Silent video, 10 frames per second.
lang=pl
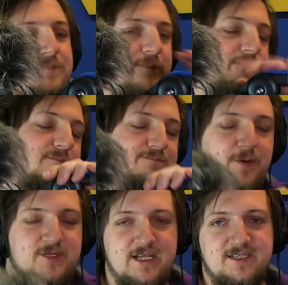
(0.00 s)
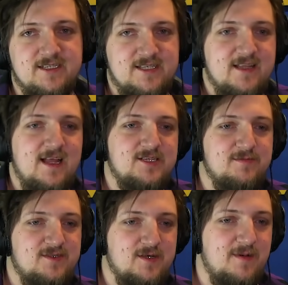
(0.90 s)
Mm, posiedźcie sobie na
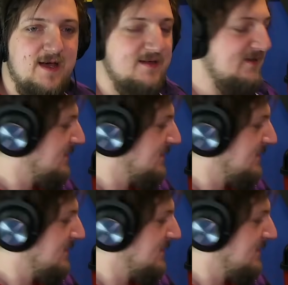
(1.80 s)
czymś, co ma...